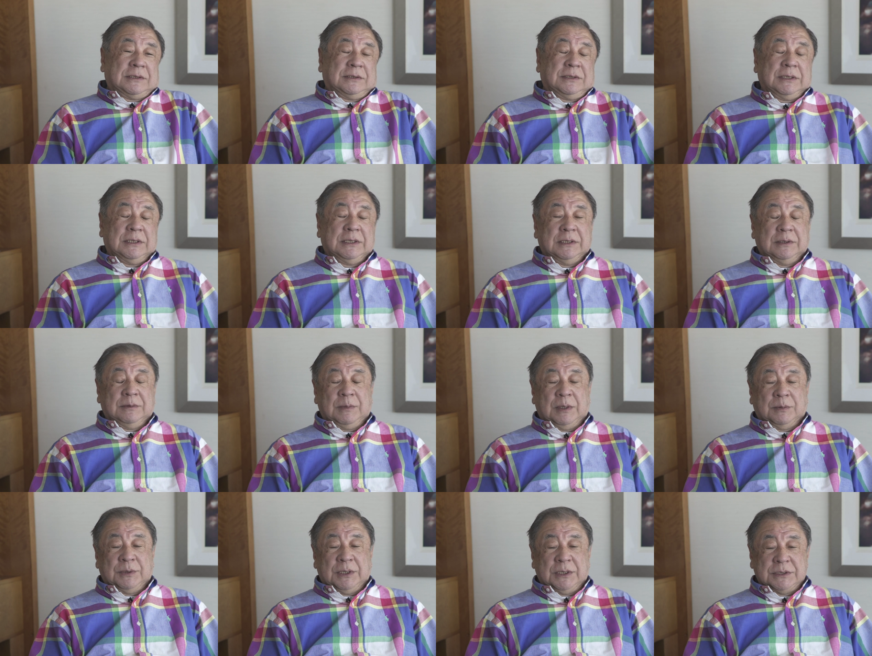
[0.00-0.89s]
それで、
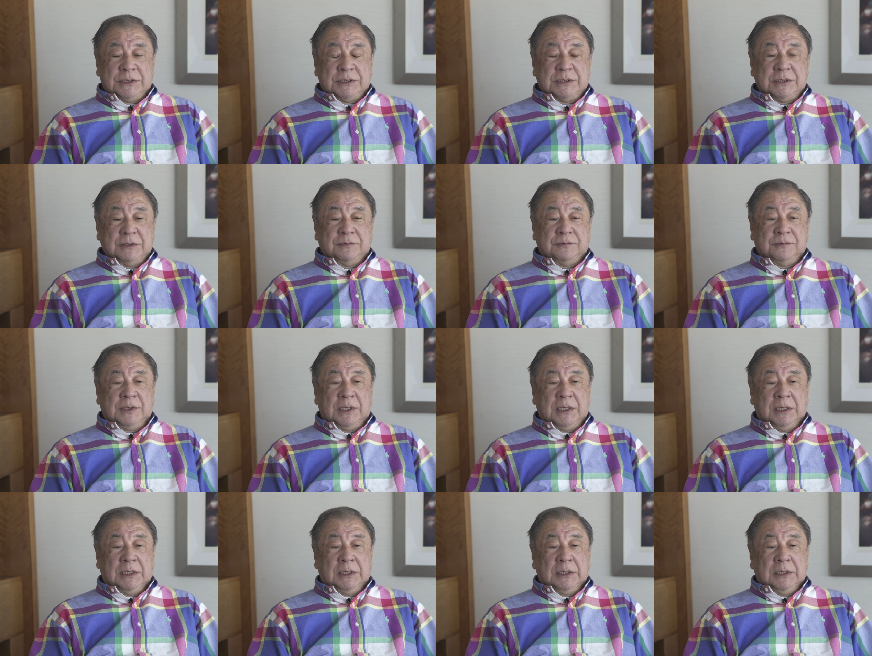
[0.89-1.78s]
まあ、ブラジル政府
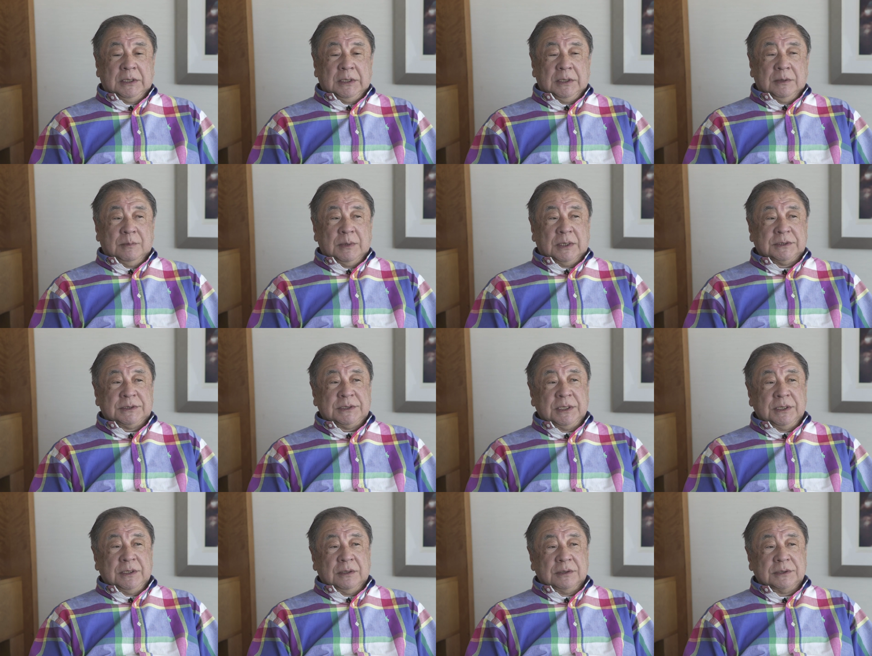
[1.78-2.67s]
はまず
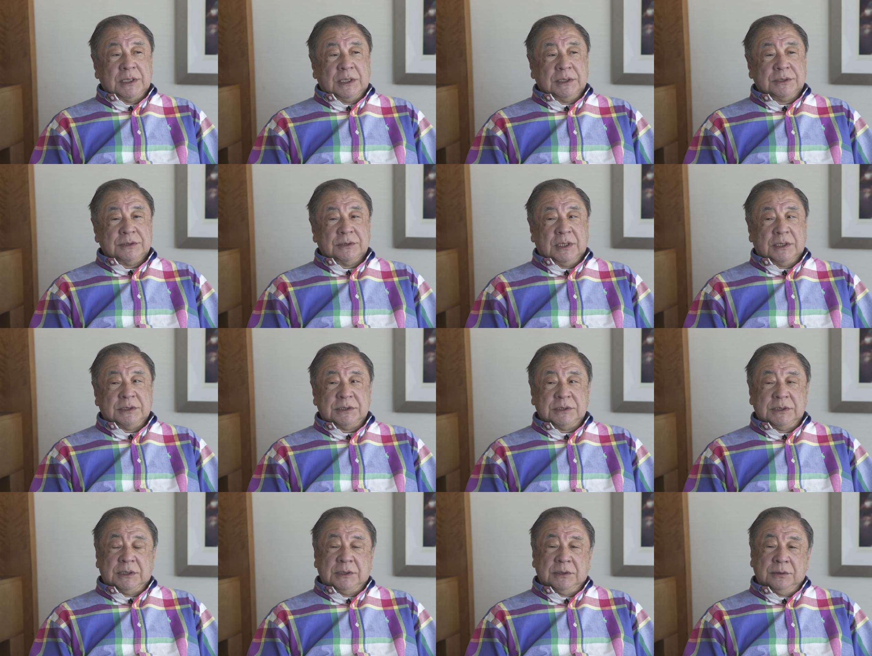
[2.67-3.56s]

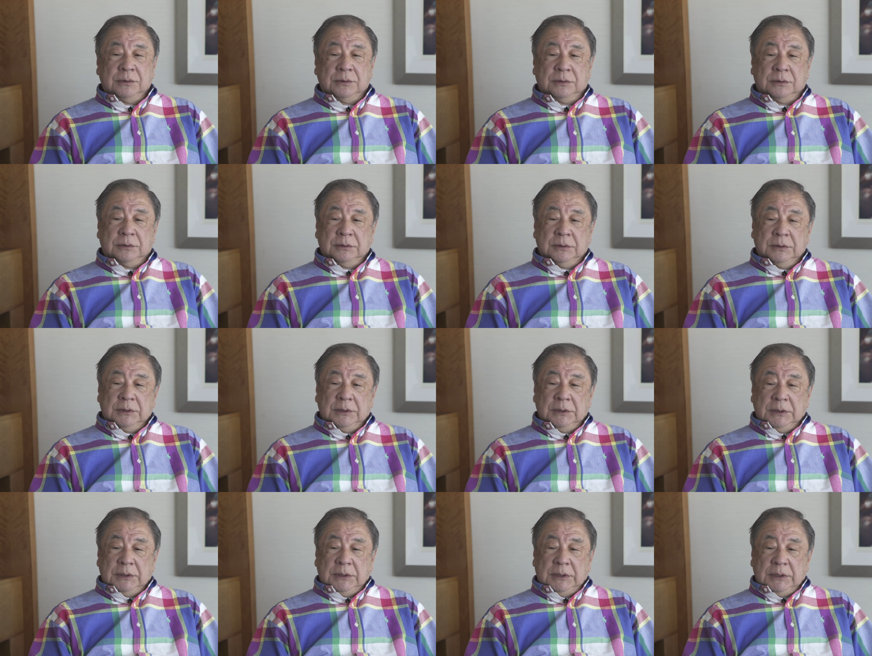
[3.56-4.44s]
1938年の、
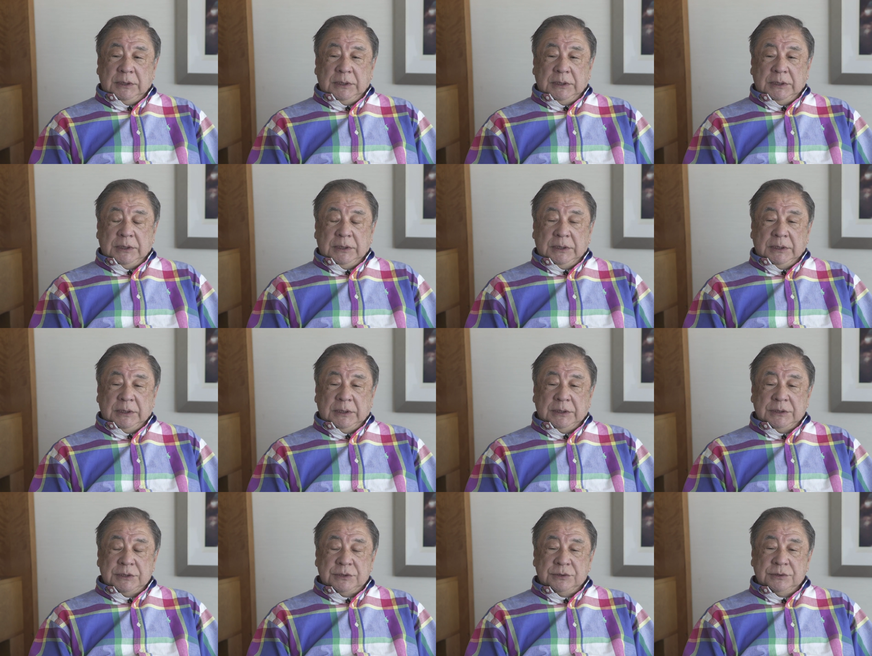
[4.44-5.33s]

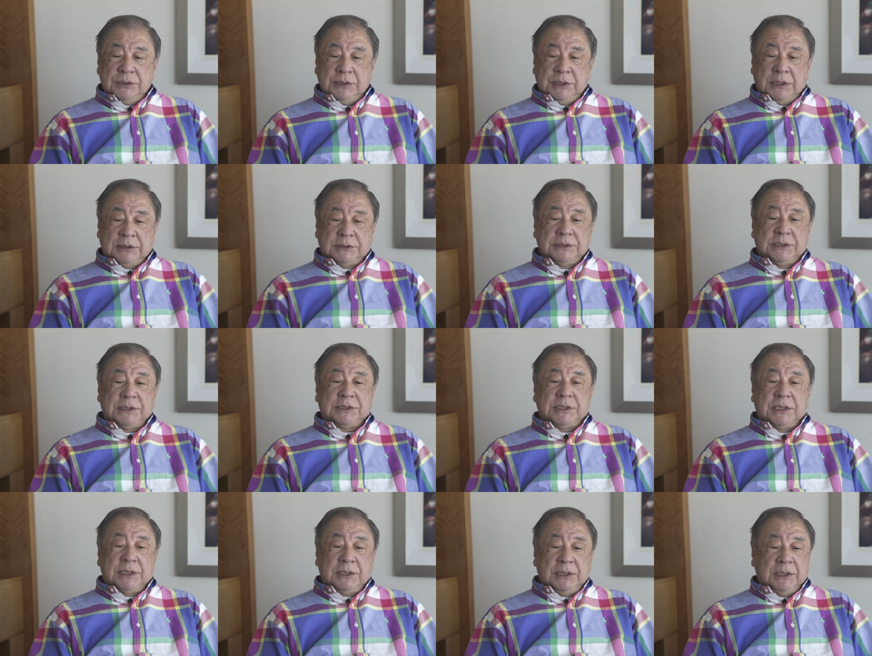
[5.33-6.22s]
えー、12月で
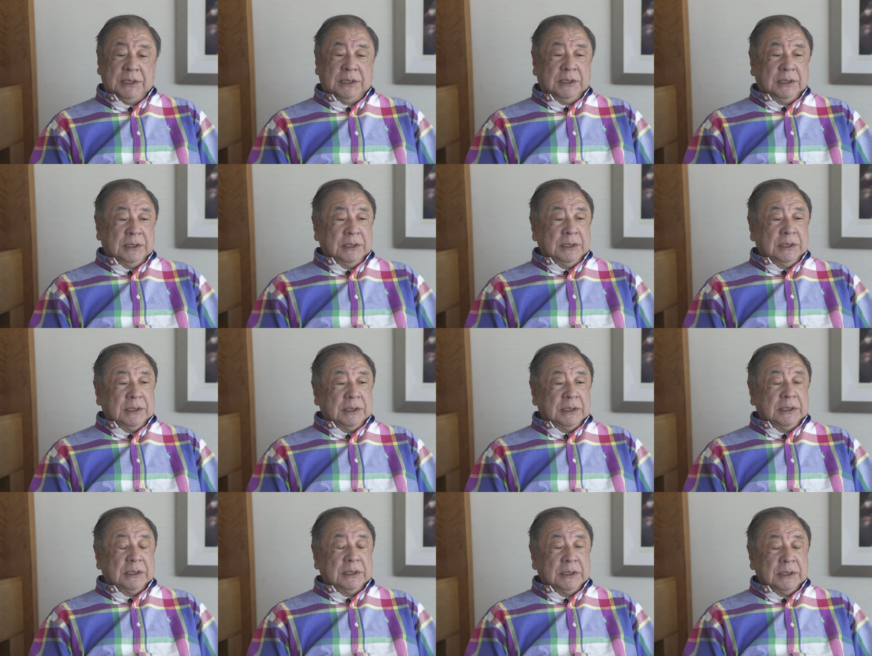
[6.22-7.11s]
したかね、
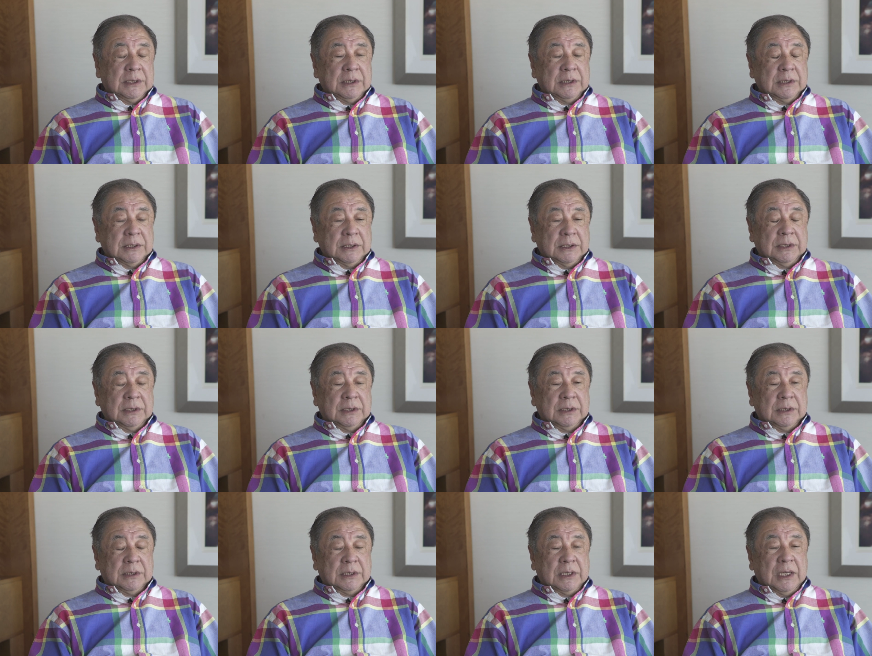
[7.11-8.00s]

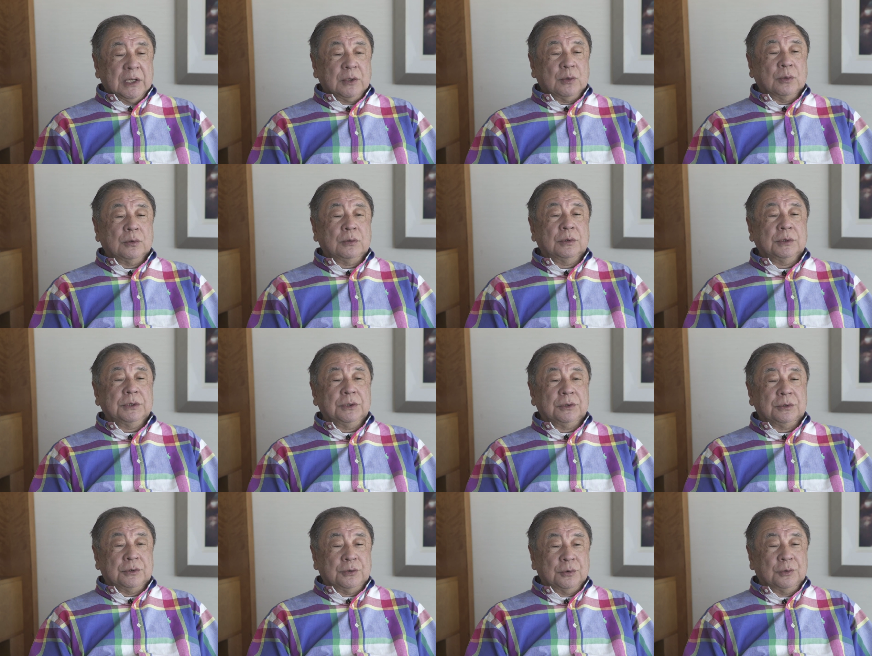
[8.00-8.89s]
えー、外国語に
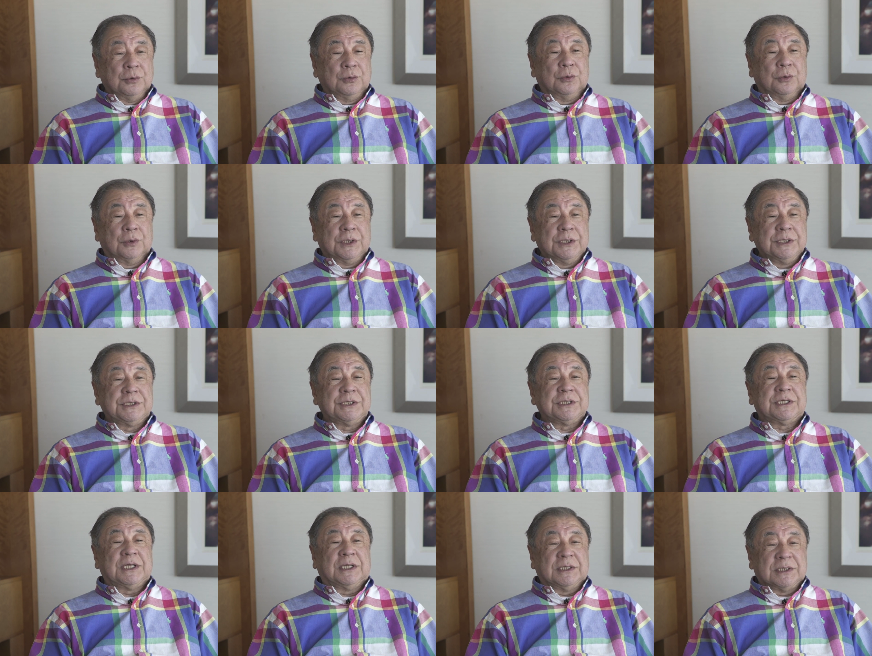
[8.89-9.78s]
よる教育を禁
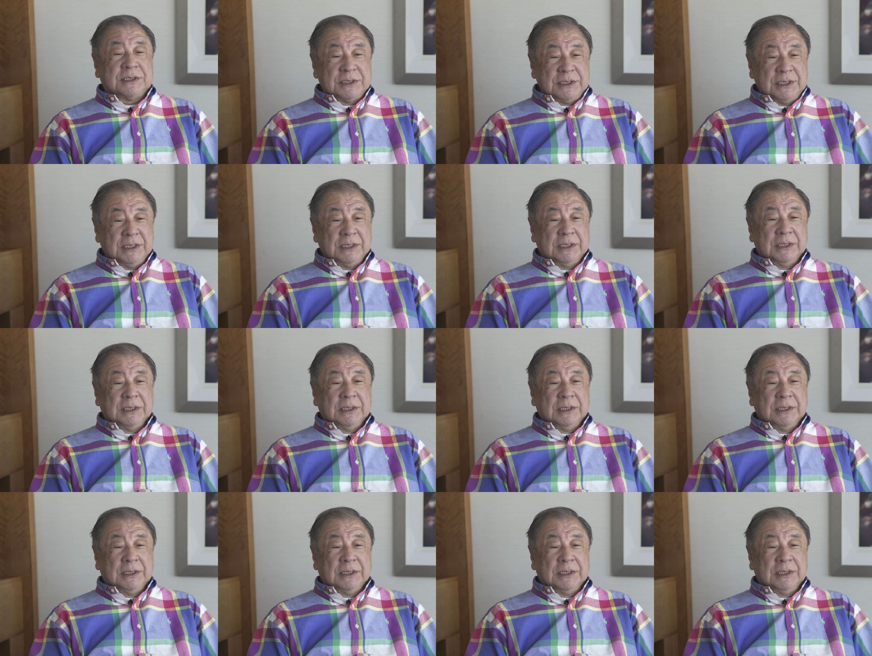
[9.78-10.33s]
止したんですね。